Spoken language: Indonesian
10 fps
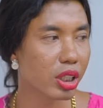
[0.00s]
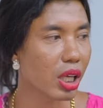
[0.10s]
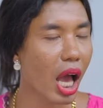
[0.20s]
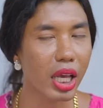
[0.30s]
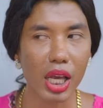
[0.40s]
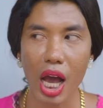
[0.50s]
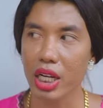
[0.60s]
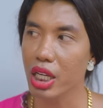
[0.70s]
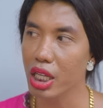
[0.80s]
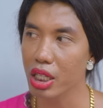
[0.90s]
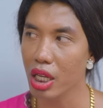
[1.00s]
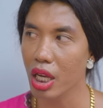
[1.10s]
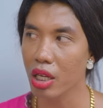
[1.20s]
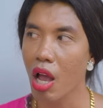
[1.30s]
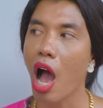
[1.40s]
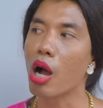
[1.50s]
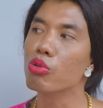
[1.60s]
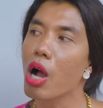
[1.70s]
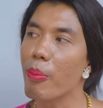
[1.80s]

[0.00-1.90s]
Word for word: Isaya, Nining. Aku